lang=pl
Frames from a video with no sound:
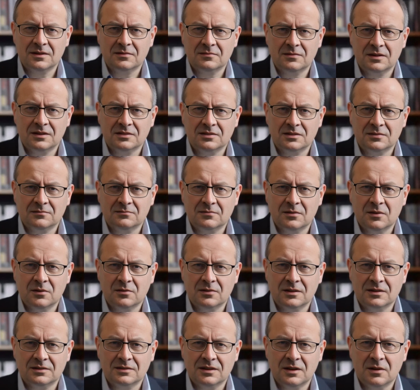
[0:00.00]
Jednak szybko
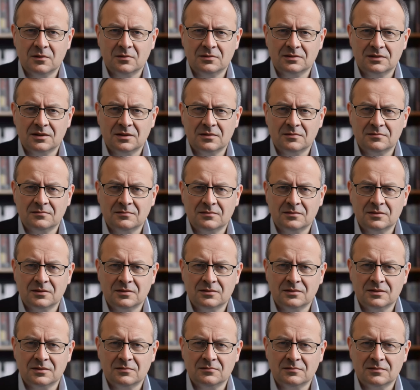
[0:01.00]
okazało się, że
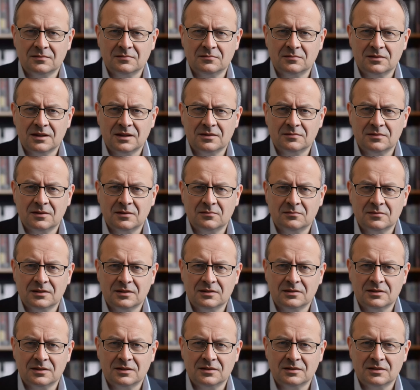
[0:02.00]
osobnik posiada
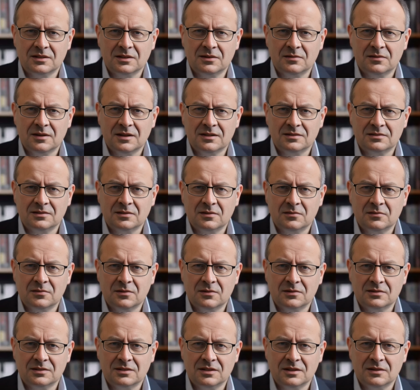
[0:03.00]
również silne
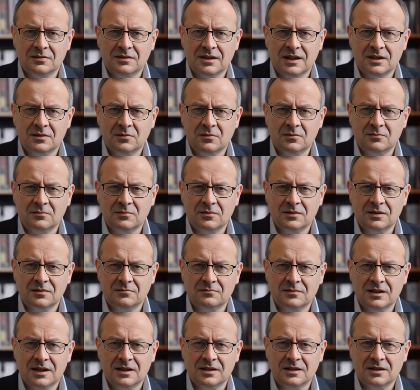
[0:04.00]
zdolności
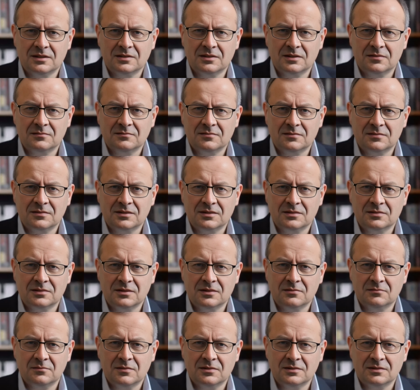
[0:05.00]
upodabniania się, przez co
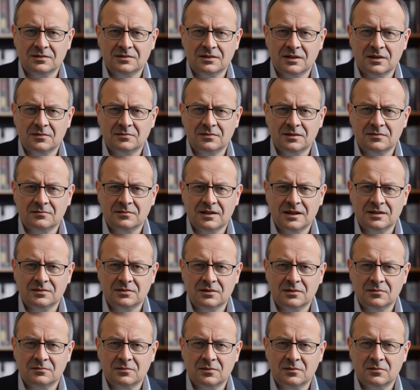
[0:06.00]
szybko zyskał
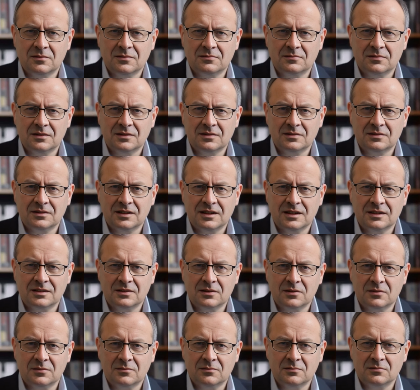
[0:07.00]
zewnętrzną formę praktycznie
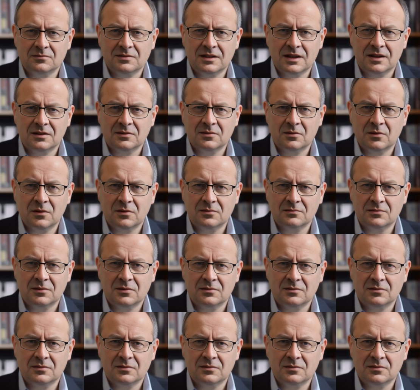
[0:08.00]
nieodróżnialną od